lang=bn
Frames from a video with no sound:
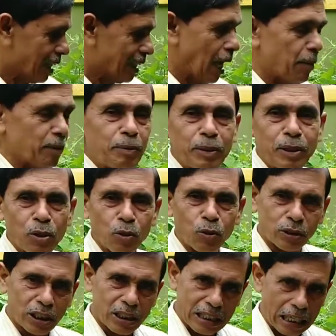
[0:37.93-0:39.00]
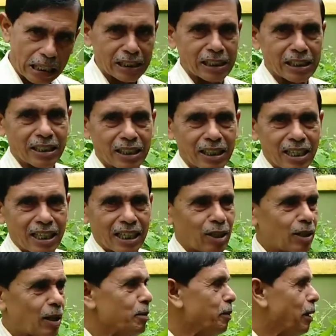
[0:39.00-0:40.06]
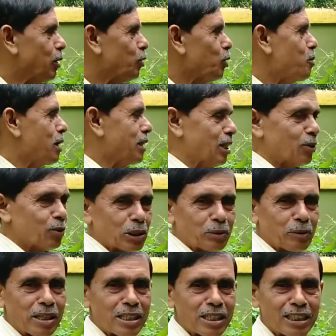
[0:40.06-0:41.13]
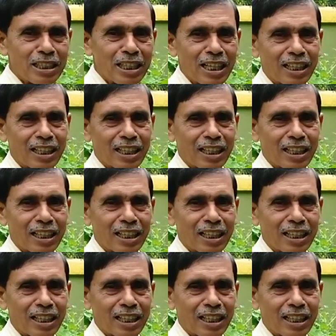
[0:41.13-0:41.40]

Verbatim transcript: তা আমি ভিডিও করতে চাইনি কারণ আমি ভালো করে মাছা করতে পারিনি